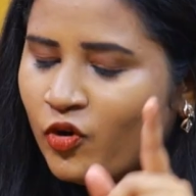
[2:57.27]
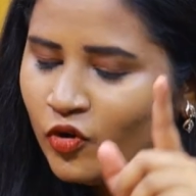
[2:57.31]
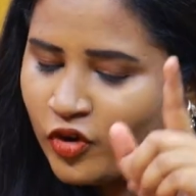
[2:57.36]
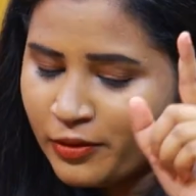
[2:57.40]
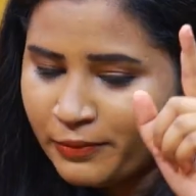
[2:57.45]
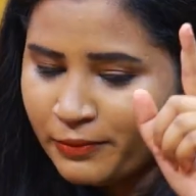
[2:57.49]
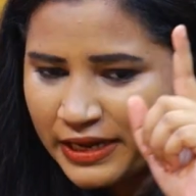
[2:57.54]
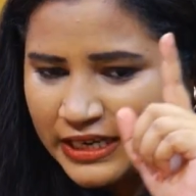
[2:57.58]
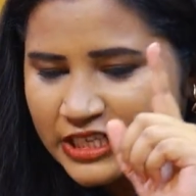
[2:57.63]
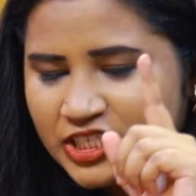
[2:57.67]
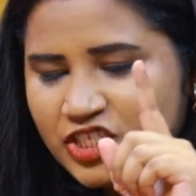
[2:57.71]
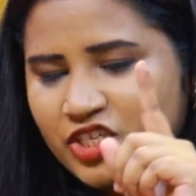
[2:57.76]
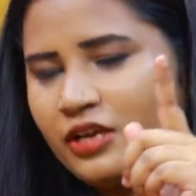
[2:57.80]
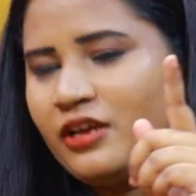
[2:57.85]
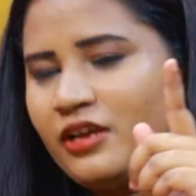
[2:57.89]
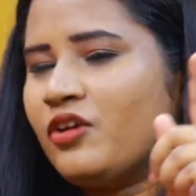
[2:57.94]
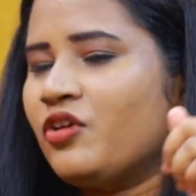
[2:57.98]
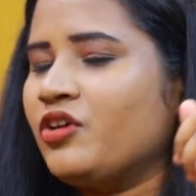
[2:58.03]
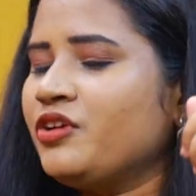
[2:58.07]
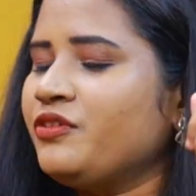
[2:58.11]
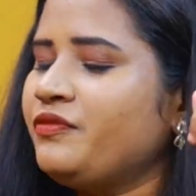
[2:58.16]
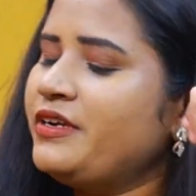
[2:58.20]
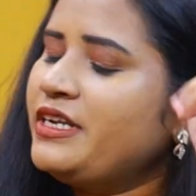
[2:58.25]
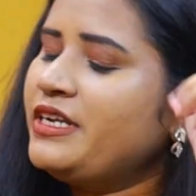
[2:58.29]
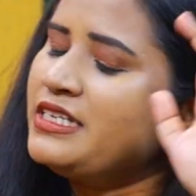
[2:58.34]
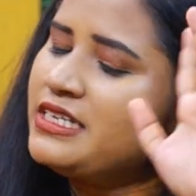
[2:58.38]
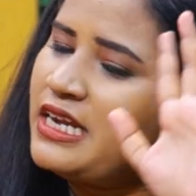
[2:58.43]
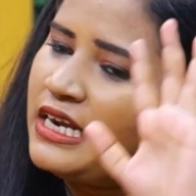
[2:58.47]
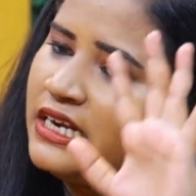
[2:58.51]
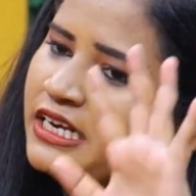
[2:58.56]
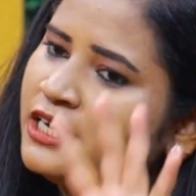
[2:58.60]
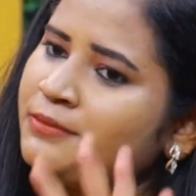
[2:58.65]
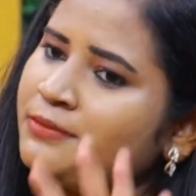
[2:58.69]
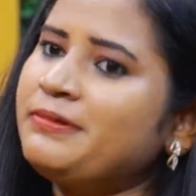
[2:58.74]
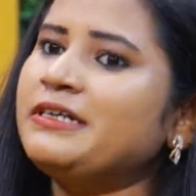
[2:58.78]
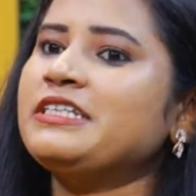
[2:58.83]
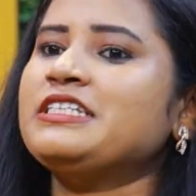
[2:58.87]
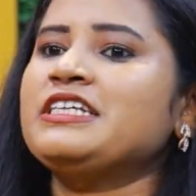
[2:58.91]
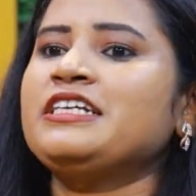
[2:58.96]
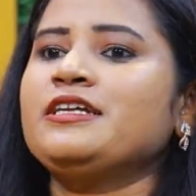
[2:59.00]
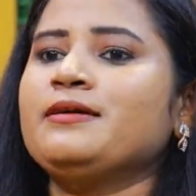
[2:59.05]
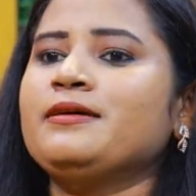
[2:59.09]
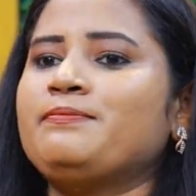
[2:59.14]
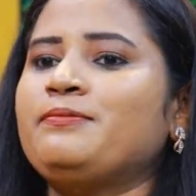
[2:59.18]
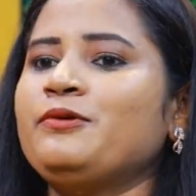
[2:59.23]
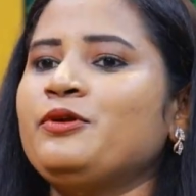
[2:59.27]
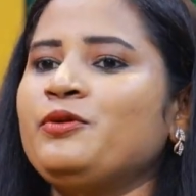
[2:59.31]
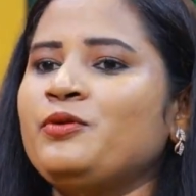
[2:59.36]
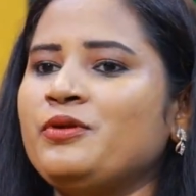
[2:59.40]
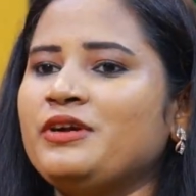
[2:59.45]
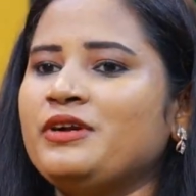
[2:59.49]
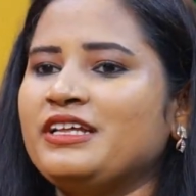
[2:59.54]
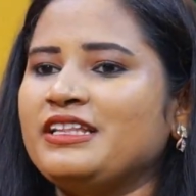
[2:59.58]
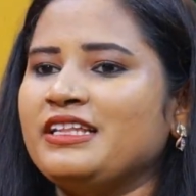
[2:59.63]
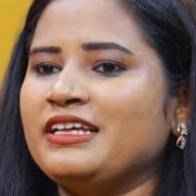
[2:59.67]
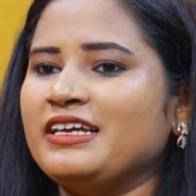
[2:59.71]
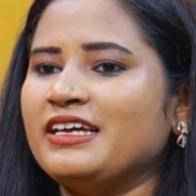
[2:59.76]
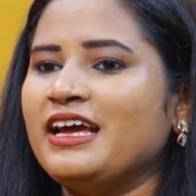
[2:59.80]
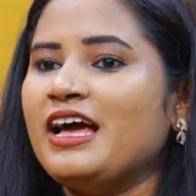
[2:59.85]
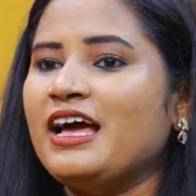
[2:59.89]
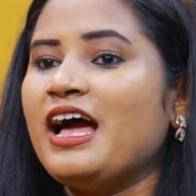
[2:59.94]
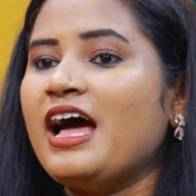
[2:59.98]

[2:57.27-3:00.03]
ఒక మనిషికి కాన్ఫిడెన్స్ హండ్రెడ్ పర్సెంట్ ఎప్పుడో ఉంటుంది